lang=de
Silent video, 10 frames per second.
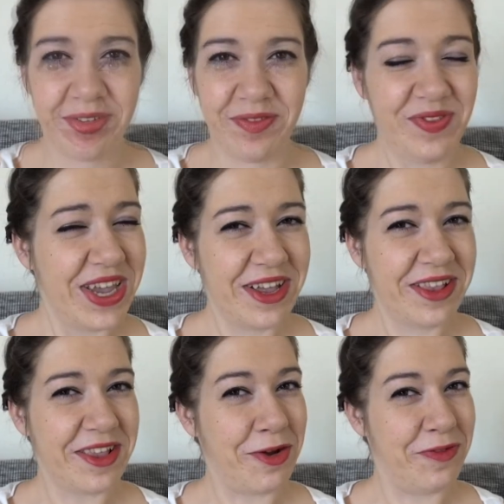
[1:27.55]
Wie ihr
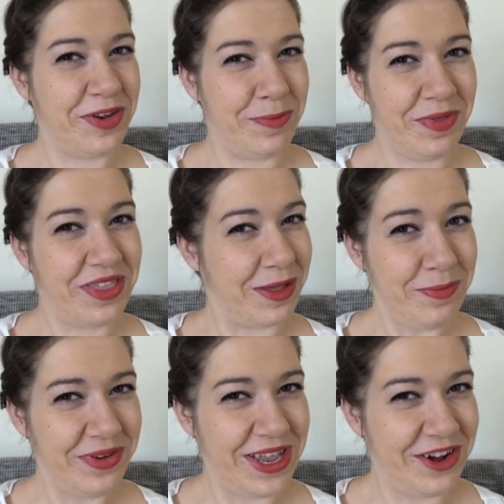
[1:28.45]
es auf dem
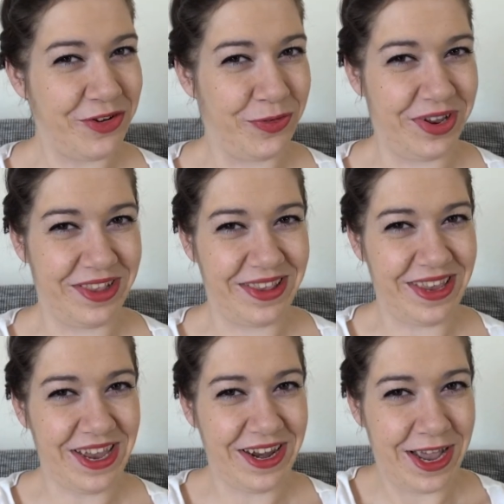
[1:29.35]
Thumbnail schon
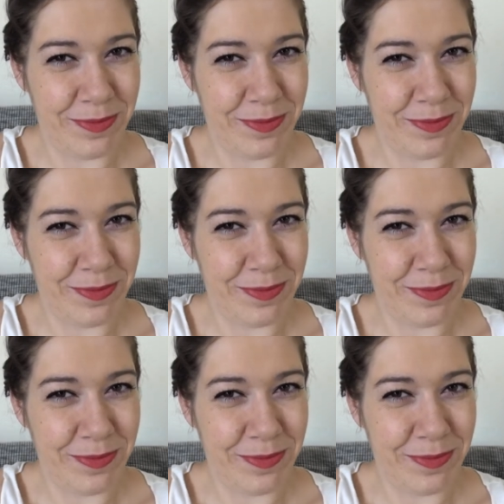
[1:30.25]
gesehen